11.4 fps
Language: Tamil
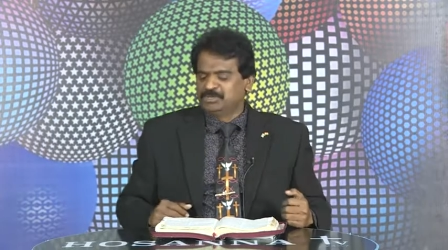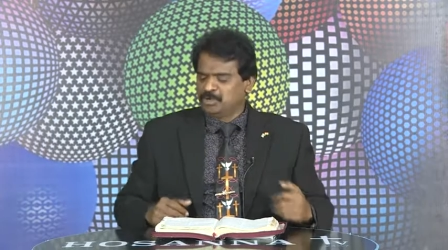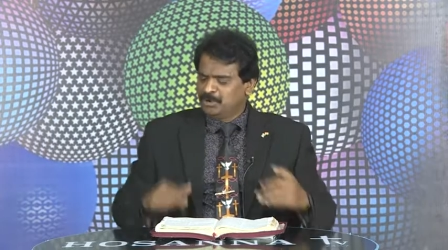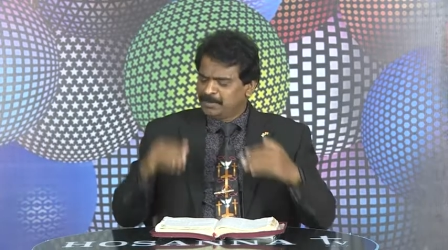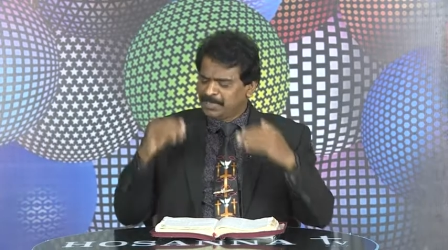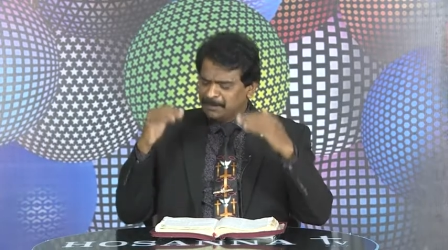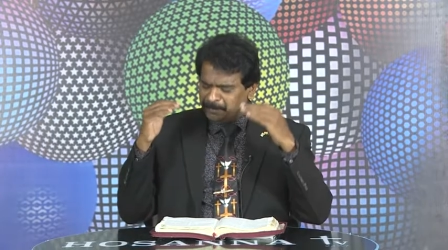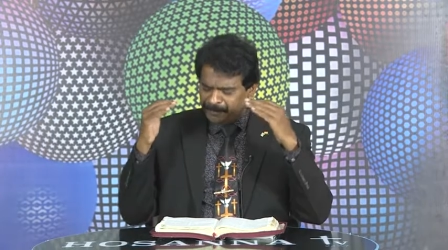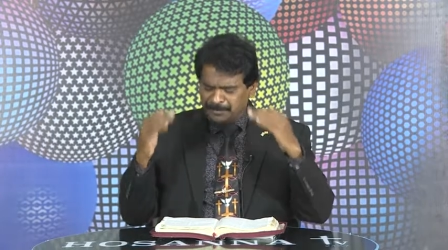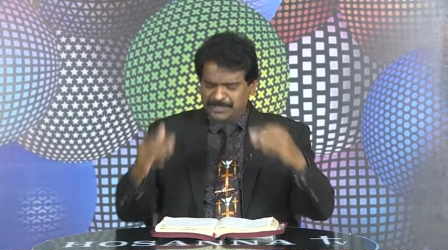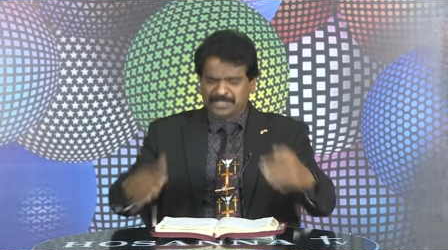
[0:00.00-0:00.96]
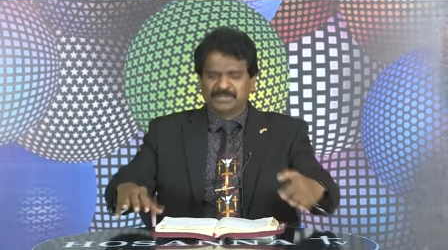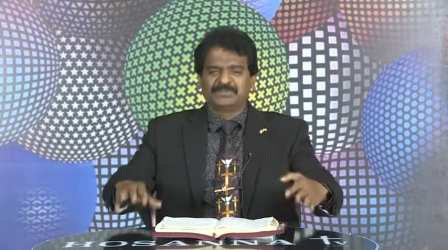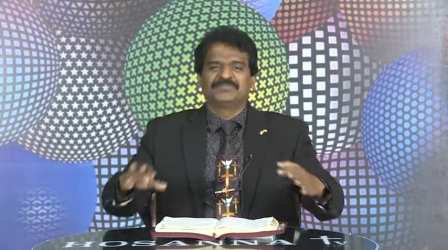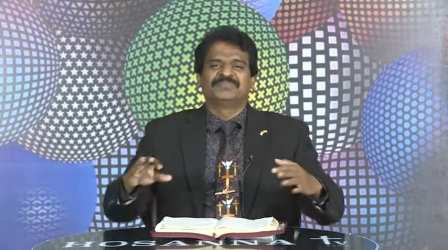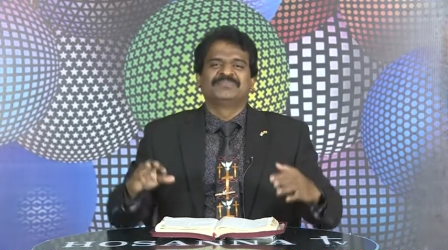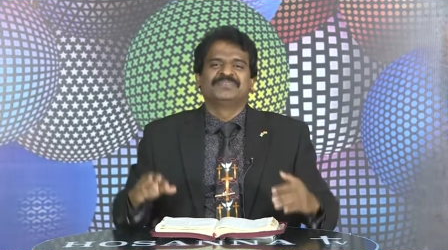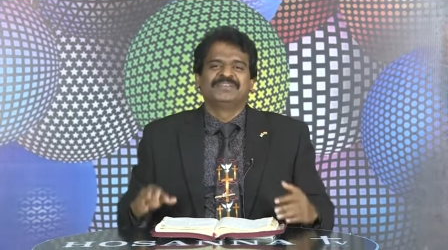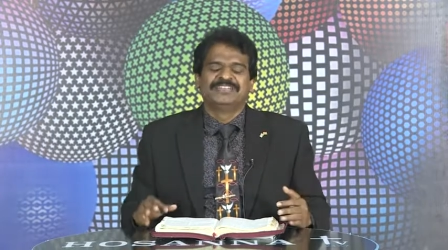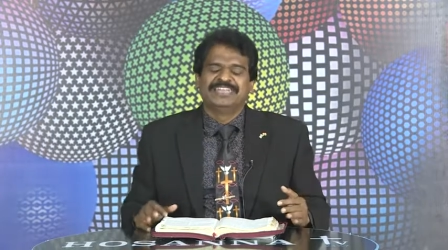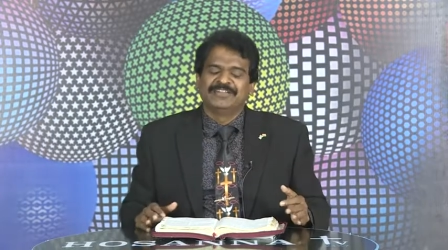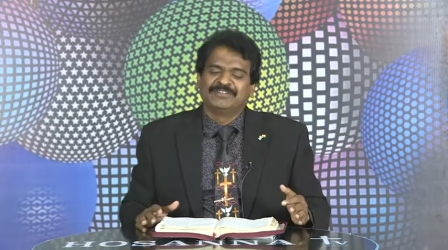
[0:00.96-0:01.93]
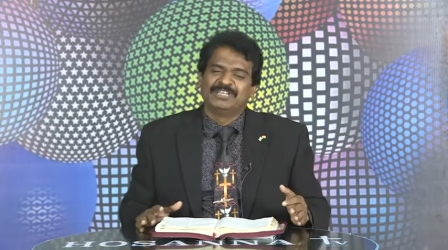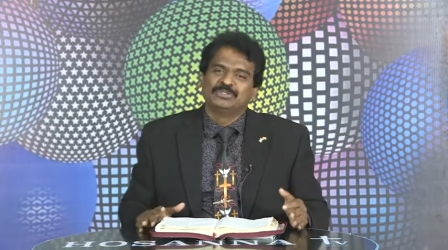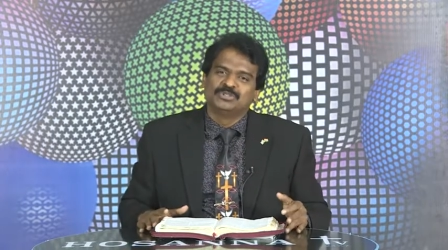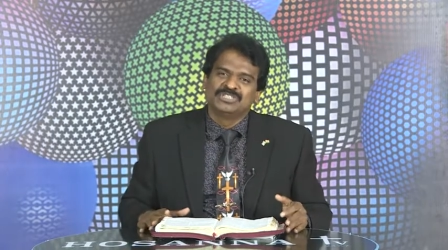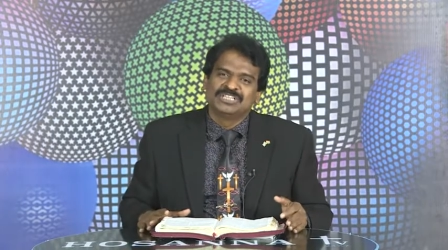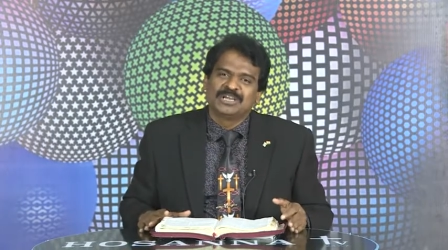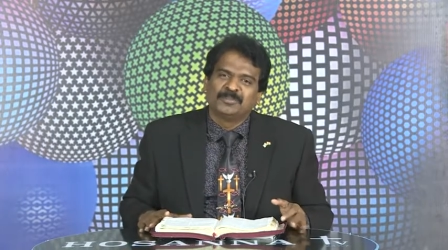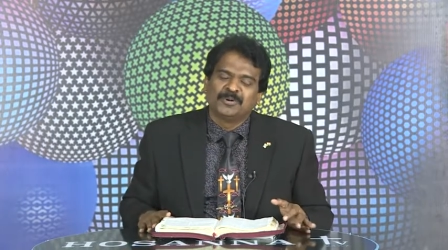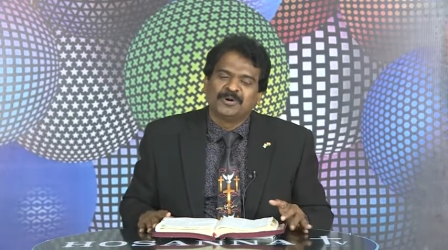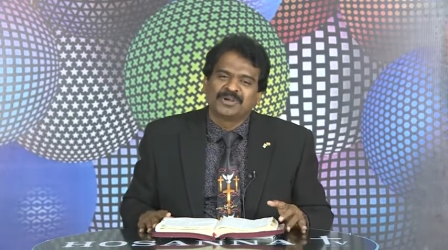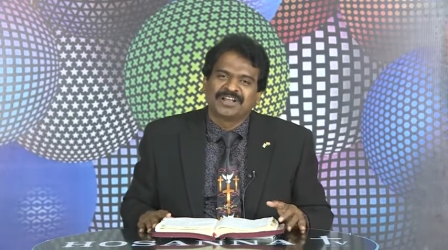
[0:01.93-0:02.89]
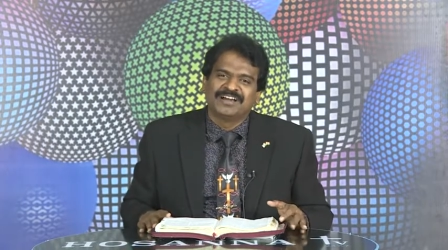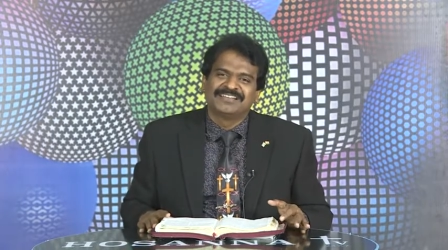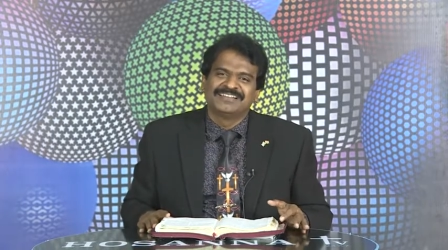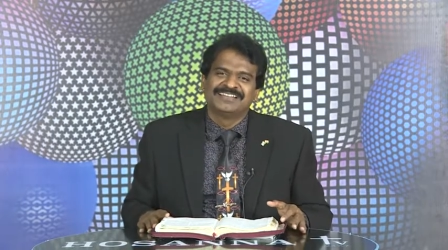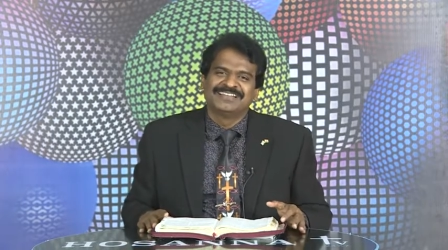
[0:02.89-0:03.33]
யோபு எப்படியும் தேவனை தூசிக்கப் போகிறான்